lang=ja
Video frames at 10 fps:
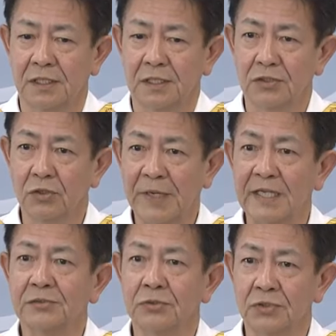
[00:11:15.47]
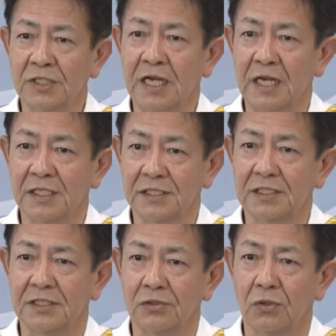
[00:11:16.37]
そのバランスを取りながら、しっ
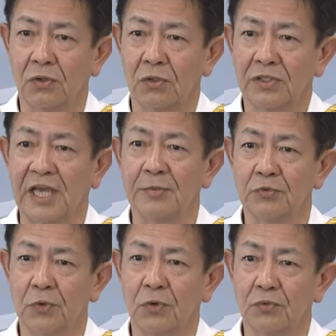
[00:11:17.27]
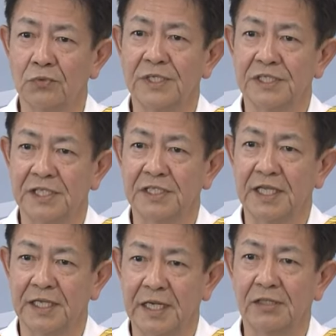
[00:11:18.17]
かりとタイムを運営していき
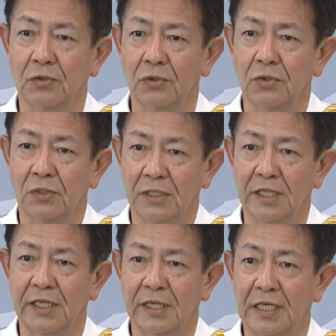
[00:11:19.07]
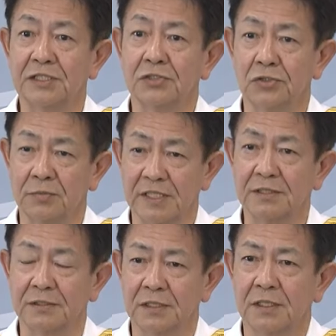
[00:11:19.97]
たいなと感じておりま
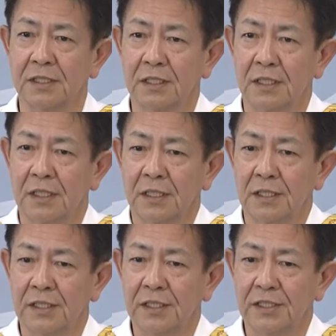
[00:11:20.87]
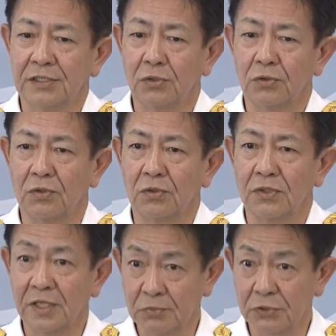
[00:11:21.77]
す。え人
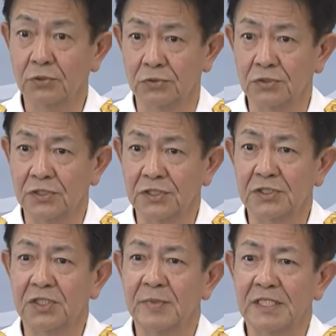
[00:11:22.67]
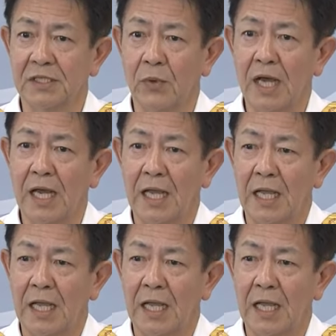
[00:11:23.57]
手不足につきましては、